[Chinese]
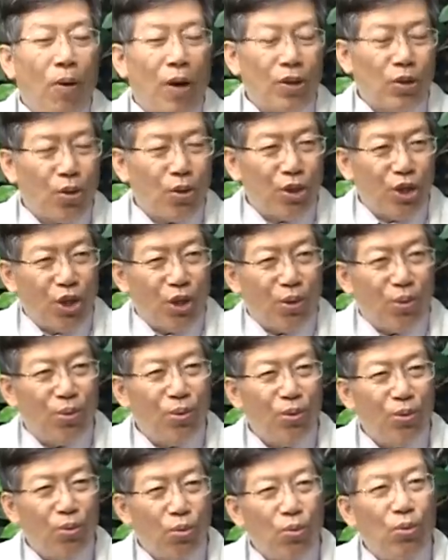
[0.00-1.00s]
我懂牛
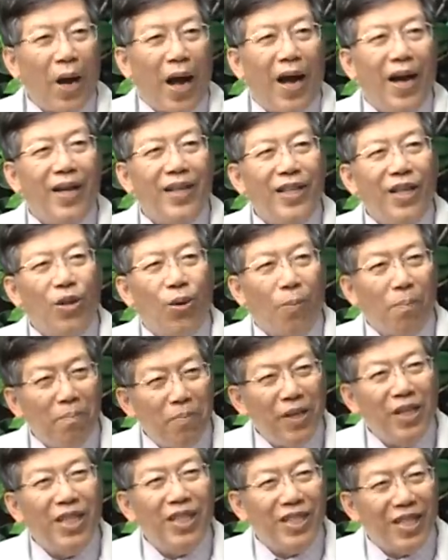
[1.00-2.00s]
有啦？你用
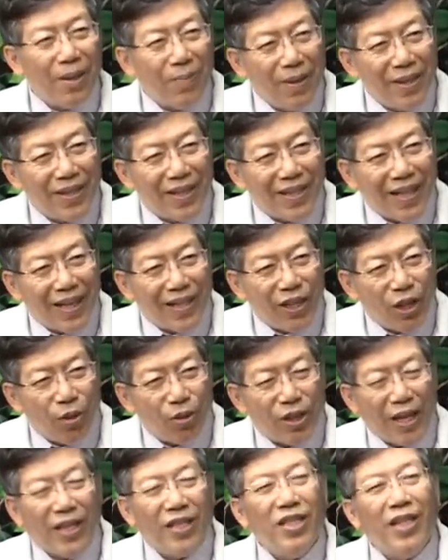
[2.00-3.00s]
病理切片来当牛，
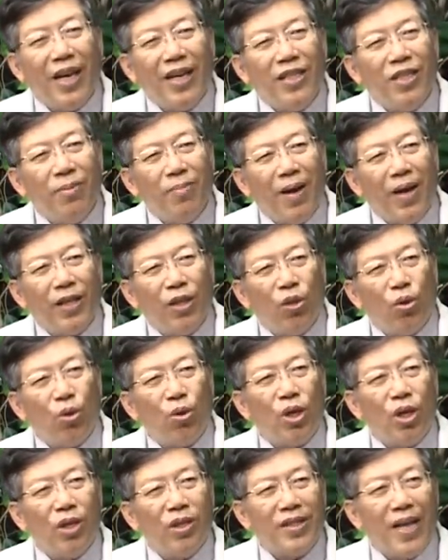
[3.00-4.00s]
但是按这么
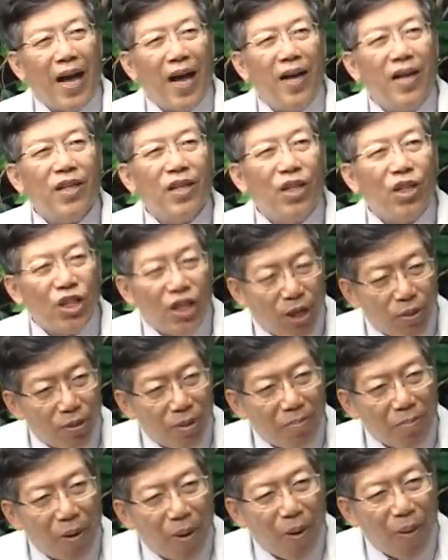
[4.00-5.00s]
弄课上刻超
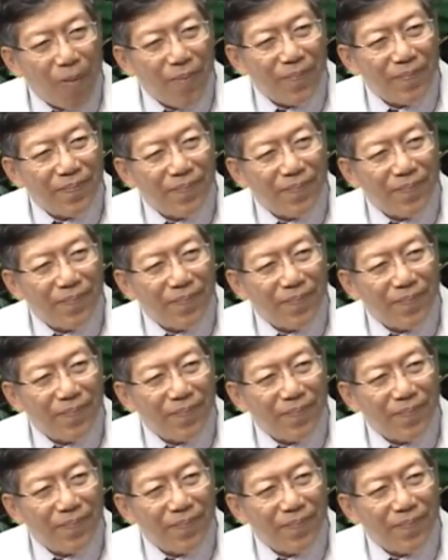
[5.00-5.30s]
音波，